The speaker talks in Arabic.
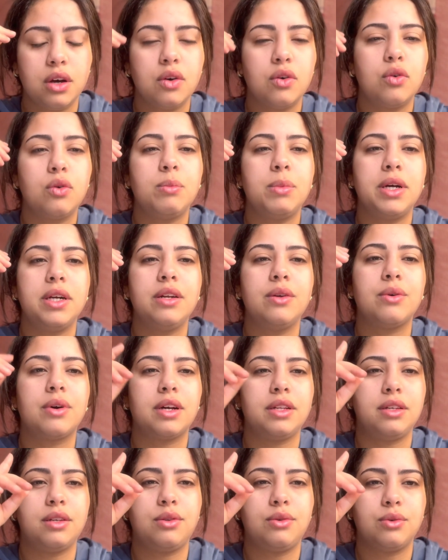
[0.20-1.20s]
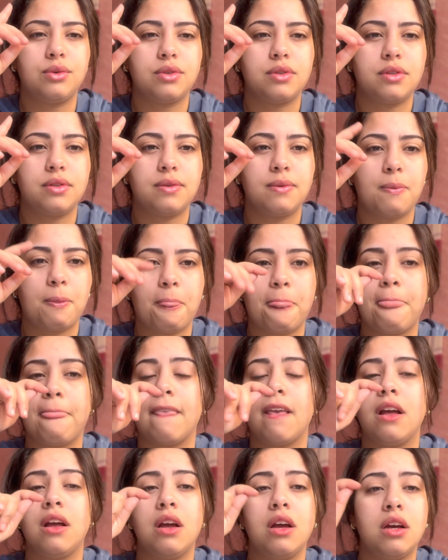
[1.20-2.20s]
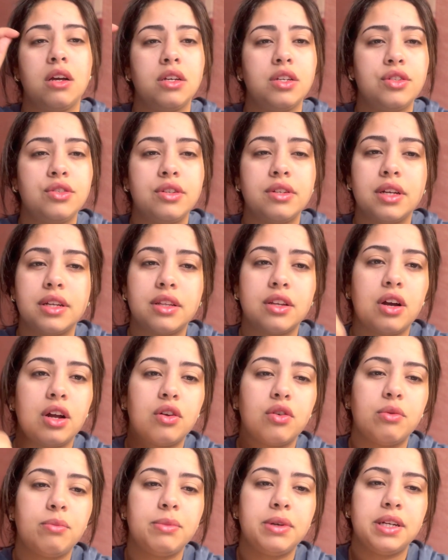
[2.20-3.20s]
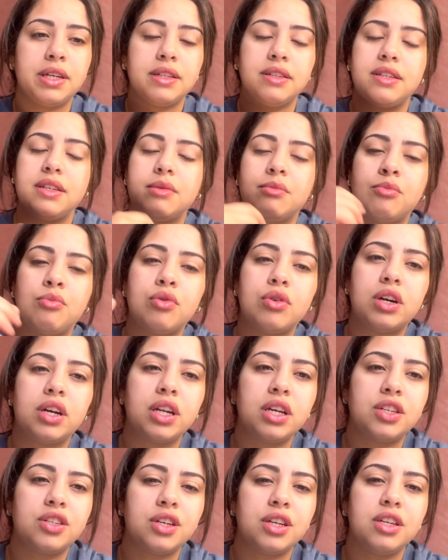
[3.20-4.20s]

ومحنا وغادي ندوز شتي نعطيها لكم من عندي بكري